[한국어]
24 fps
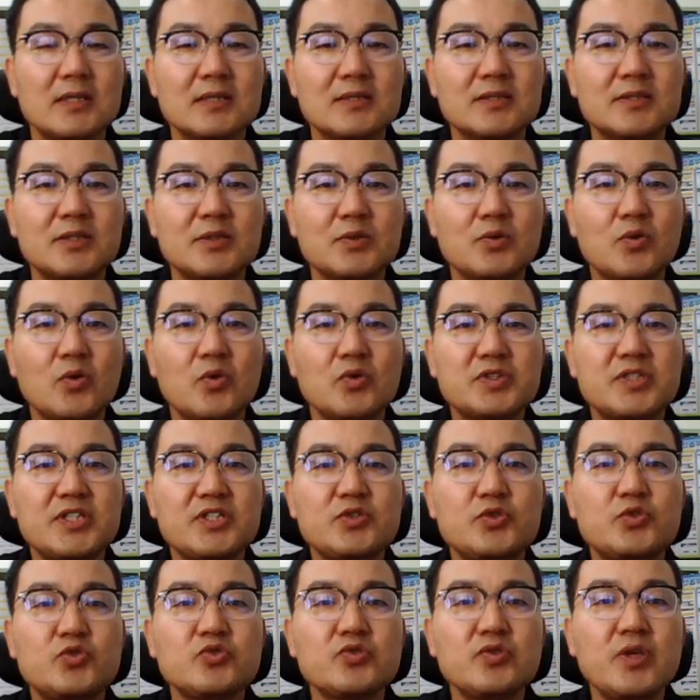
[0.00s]
그리고
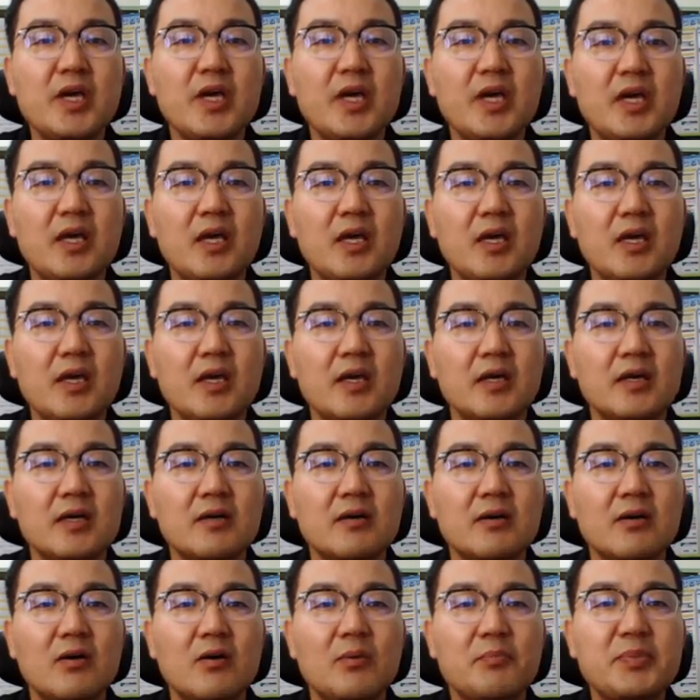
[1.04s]
지축의
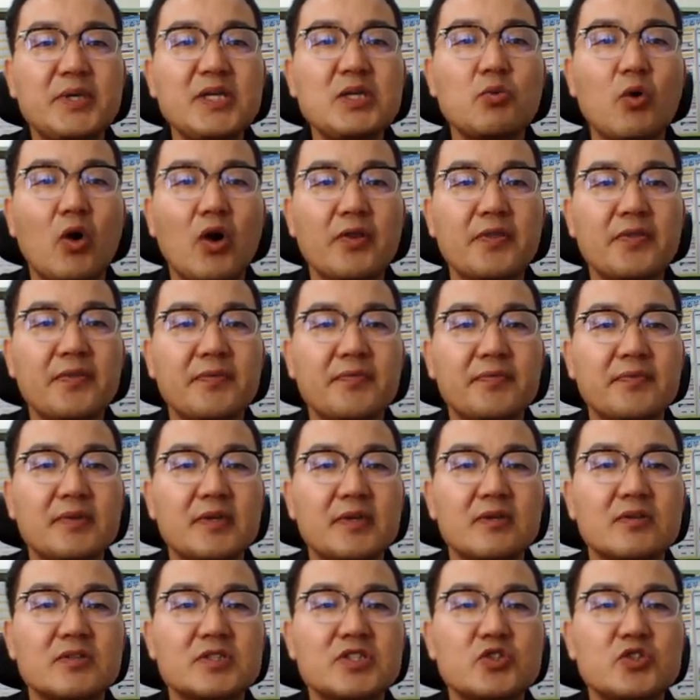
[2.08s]
어, B1
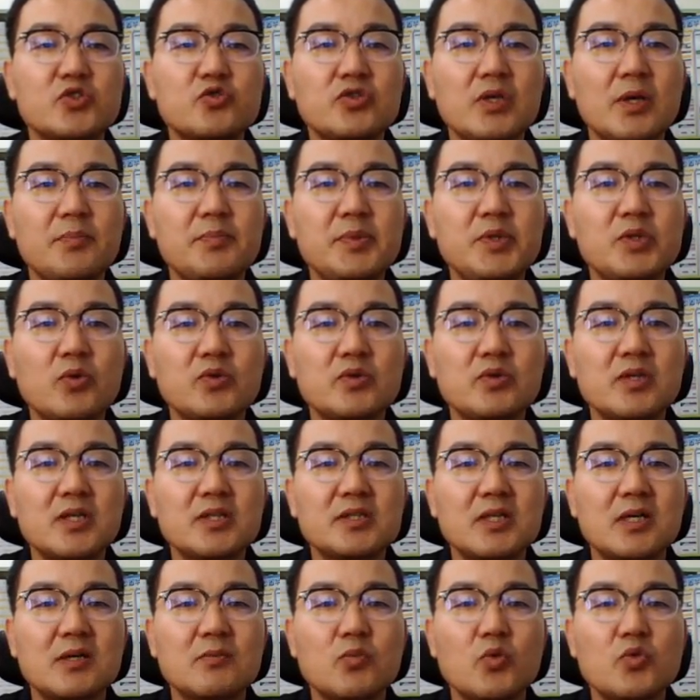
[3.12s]
어, 지축의 B1을
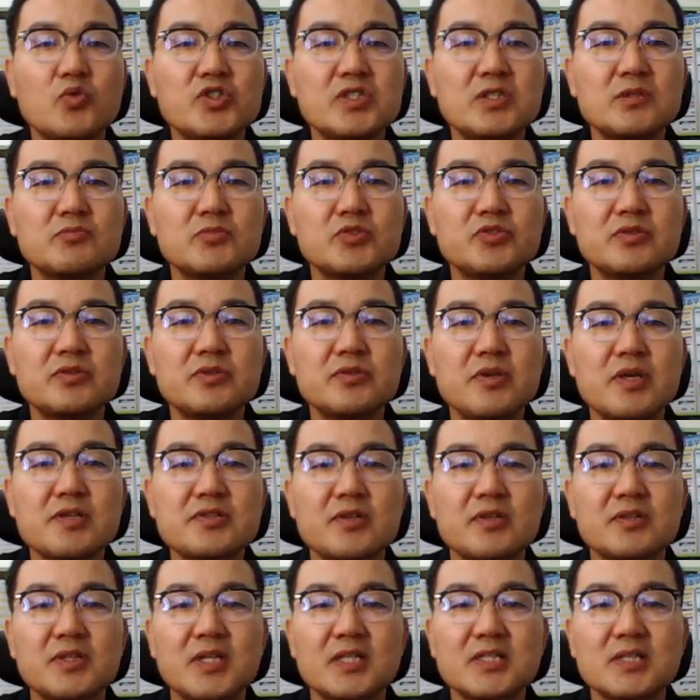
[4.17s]
갖다가 모르시는 분들을
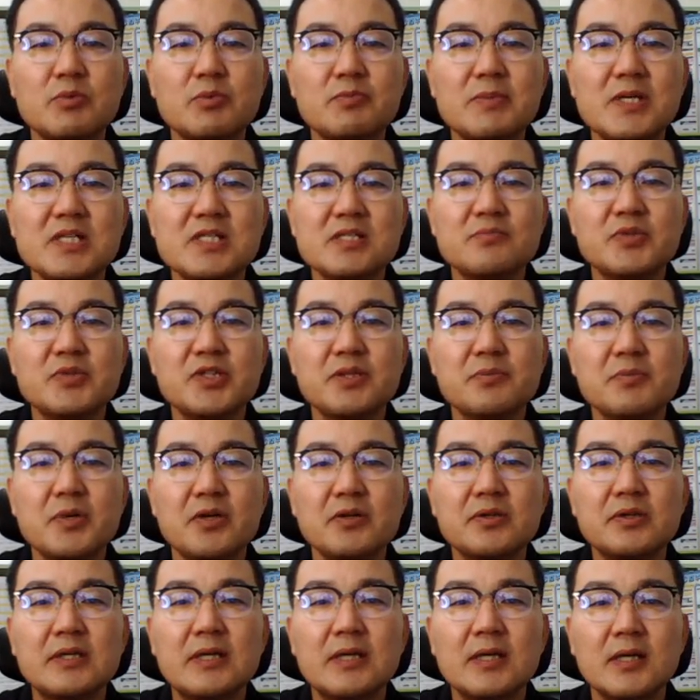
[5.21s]
위해서 다시 한번
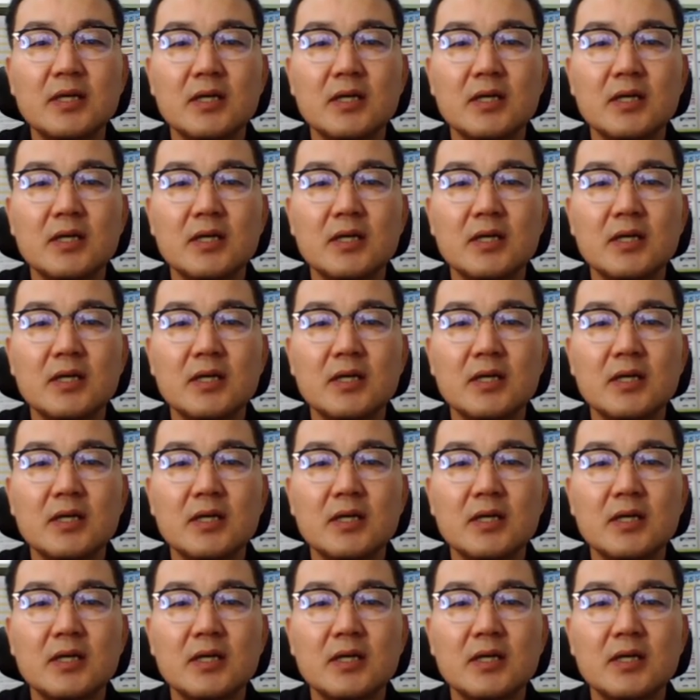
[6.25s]
말씀드리면